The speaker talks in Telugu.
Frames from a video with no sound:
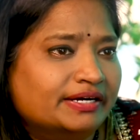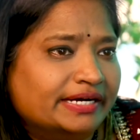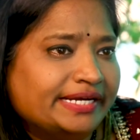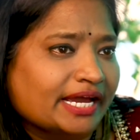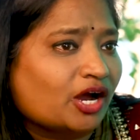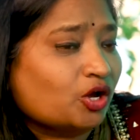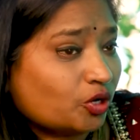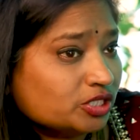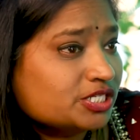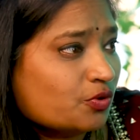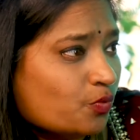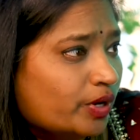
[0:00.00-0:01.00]
అంటే
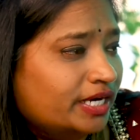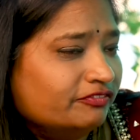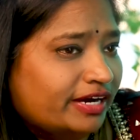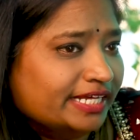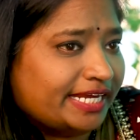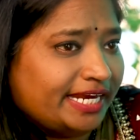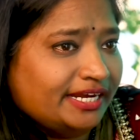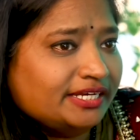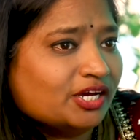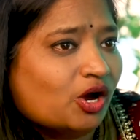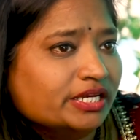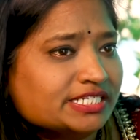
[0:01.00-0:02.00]
అక్రాస్ ద వరల్డ్ వాళ్ళకి
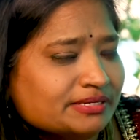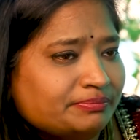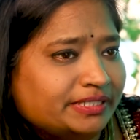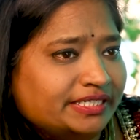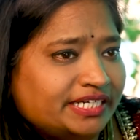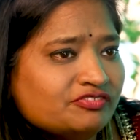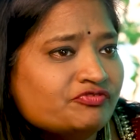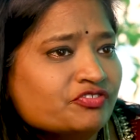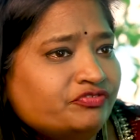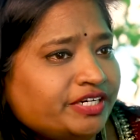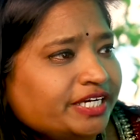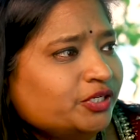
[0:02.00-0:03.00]
ఏంటి కాన్సెప్ట్ అంటే
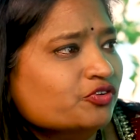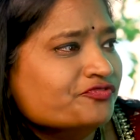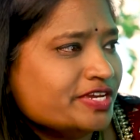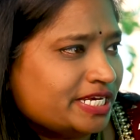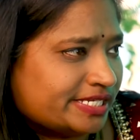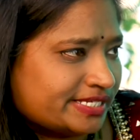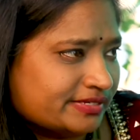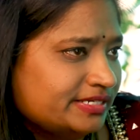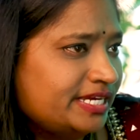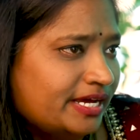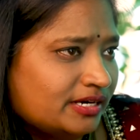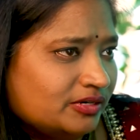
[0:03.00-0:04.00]
ఫిఫ్టీ టూ వీక్స్
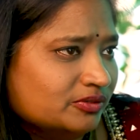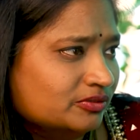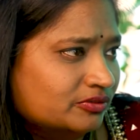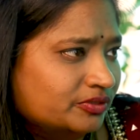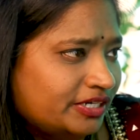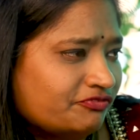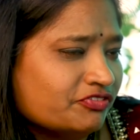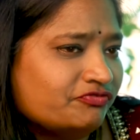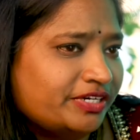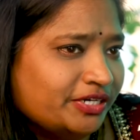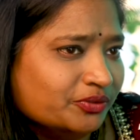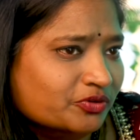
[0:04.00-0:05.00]
ఇయర్లో ఉన్న
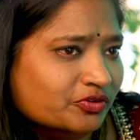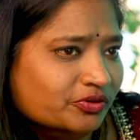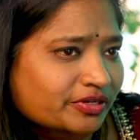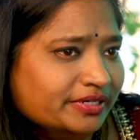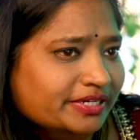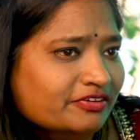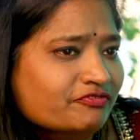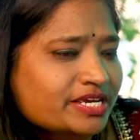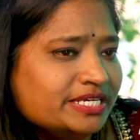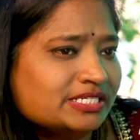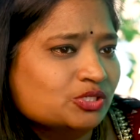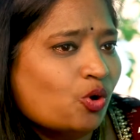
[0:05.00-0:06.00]
ఫిఫ్టీ టూ
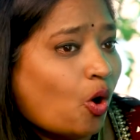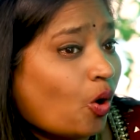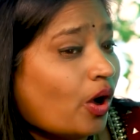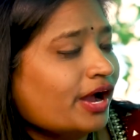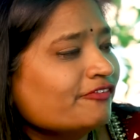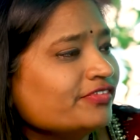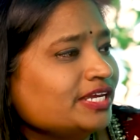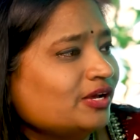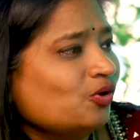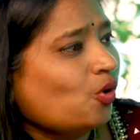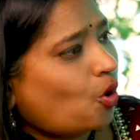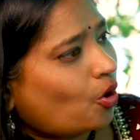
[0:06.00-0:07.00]
వీక్స్ ఒక్కొక్క
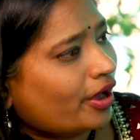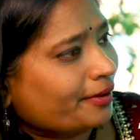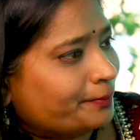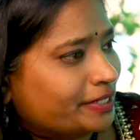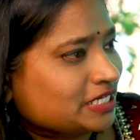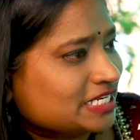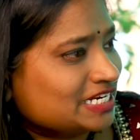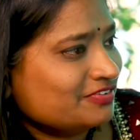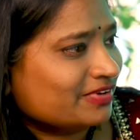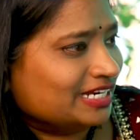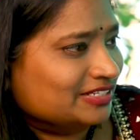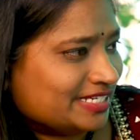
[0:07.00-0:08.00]
వీక్ ఒక్కొక్క
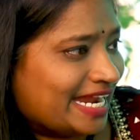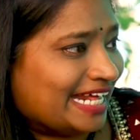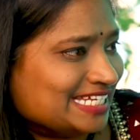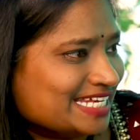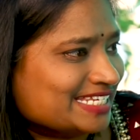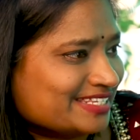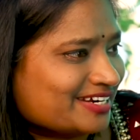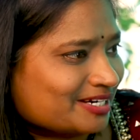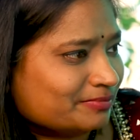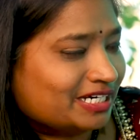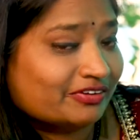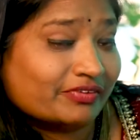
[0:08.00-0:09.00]
పర్సన్ని వాళ్ళు సెలెక్ట్
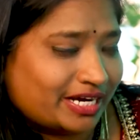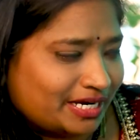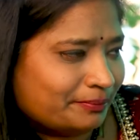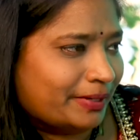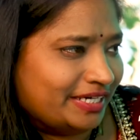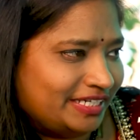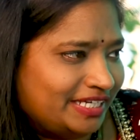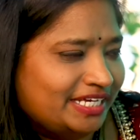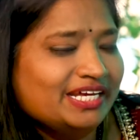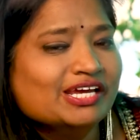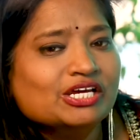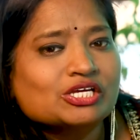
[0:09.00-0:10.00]
చేస్తారనమాట వాళ్ళ
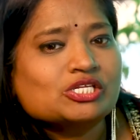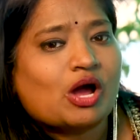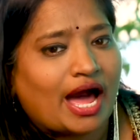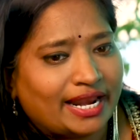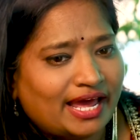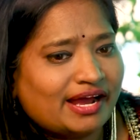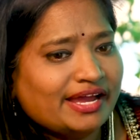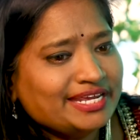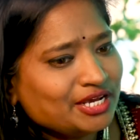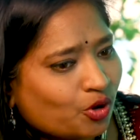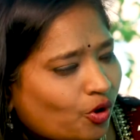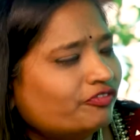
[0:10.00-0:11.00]
పనికి సో అలాగా
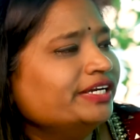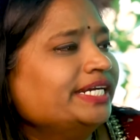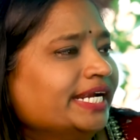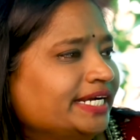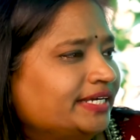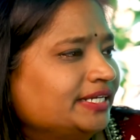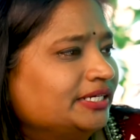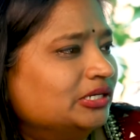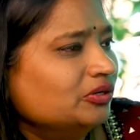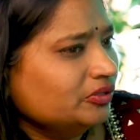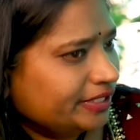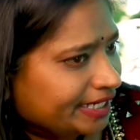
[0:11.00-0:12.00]
ఈ కోవిడ్
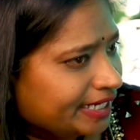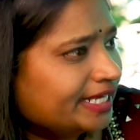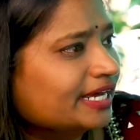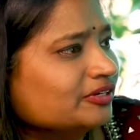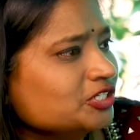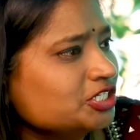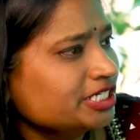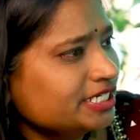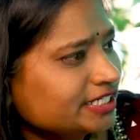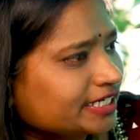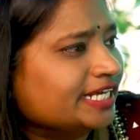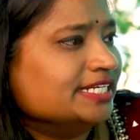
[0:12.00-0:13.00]
నైన్టీన్లో ఇండియా నుంచి
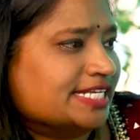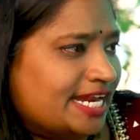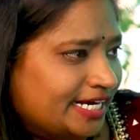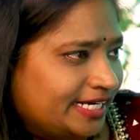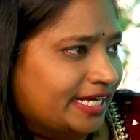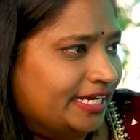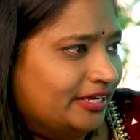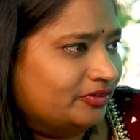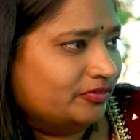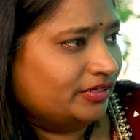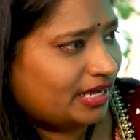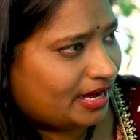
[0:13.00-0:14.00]
నేను సెలెక్ట్
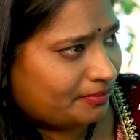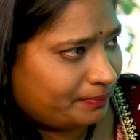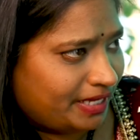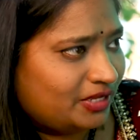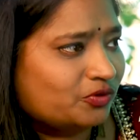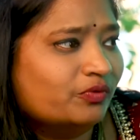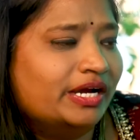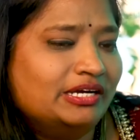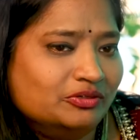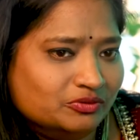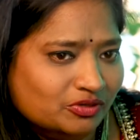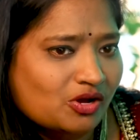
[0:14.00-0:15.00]
అయ్యాను నా పేరు
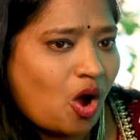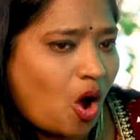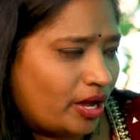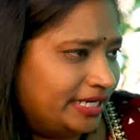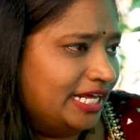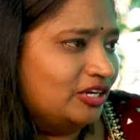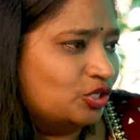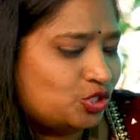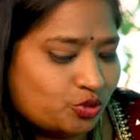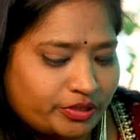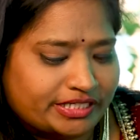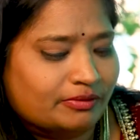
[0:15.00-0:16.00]
వాళ్ళు ఆన్లైన్లో
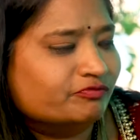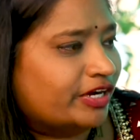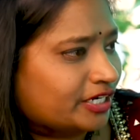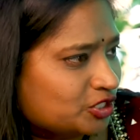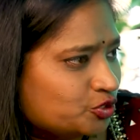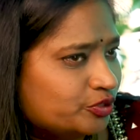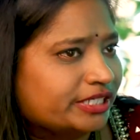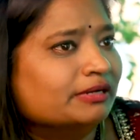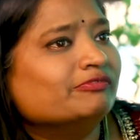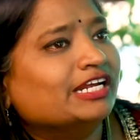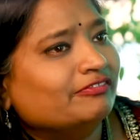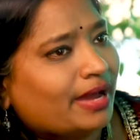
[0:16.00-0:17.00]
చూడటం వర్క్
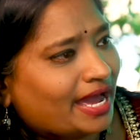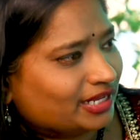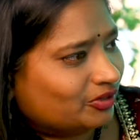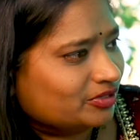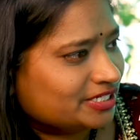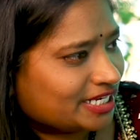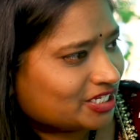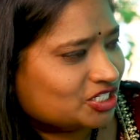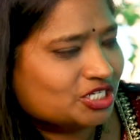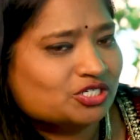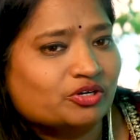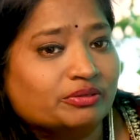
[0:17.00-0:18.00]
చూడటం వాళ్ళ బ్యాక్గ్రౌండ్ చెక్
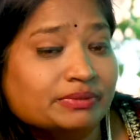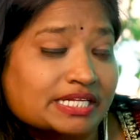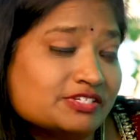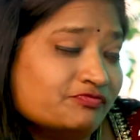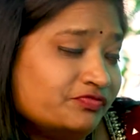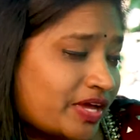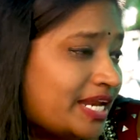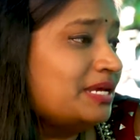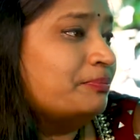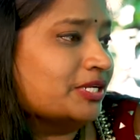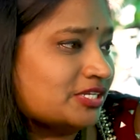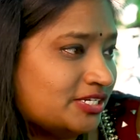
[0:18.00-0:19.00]
చేసుకోవడం దట్స్
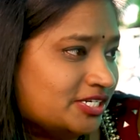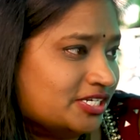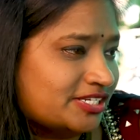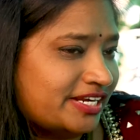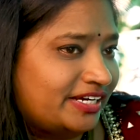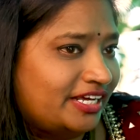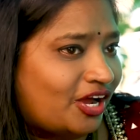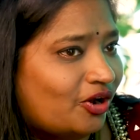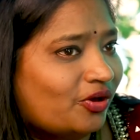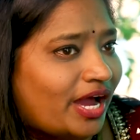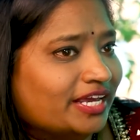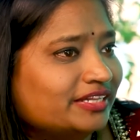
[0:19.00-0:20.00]
వెరీ ప్రెస్టీజియస్ అండి
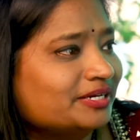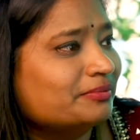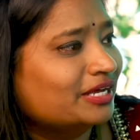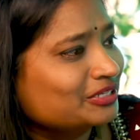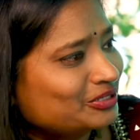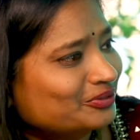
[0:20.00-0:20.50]
ఎక్కడో హైదరాబాద్లో